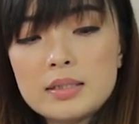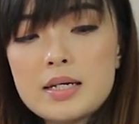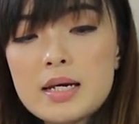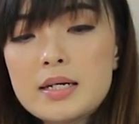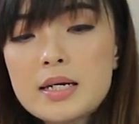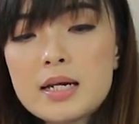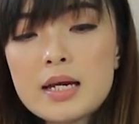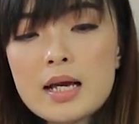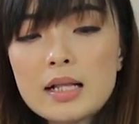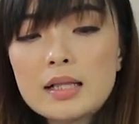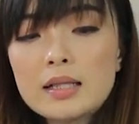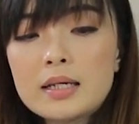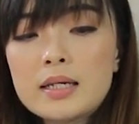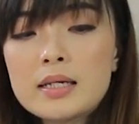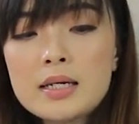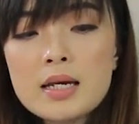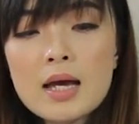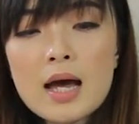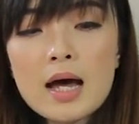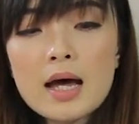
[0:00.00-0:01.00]
jadi
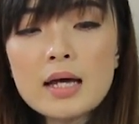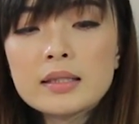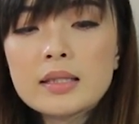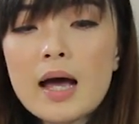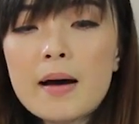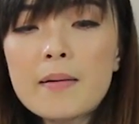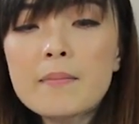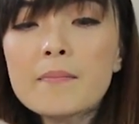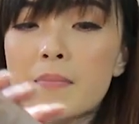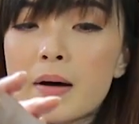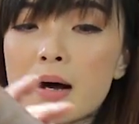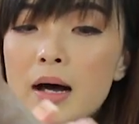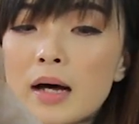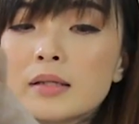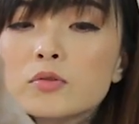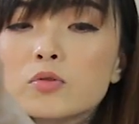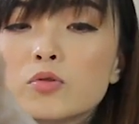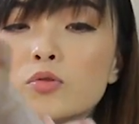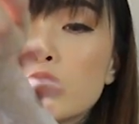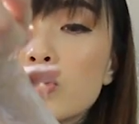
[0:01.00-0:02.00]
kalian
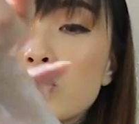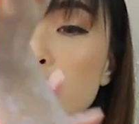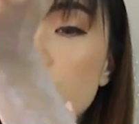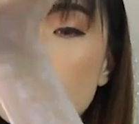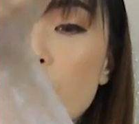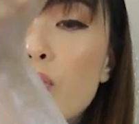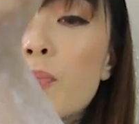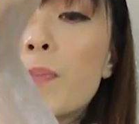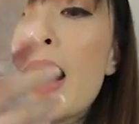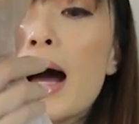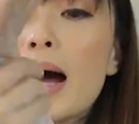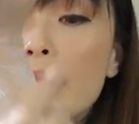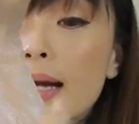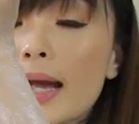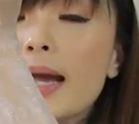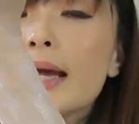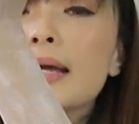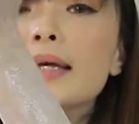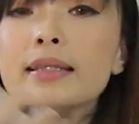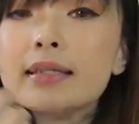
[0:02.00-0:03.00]
aman untuk pakai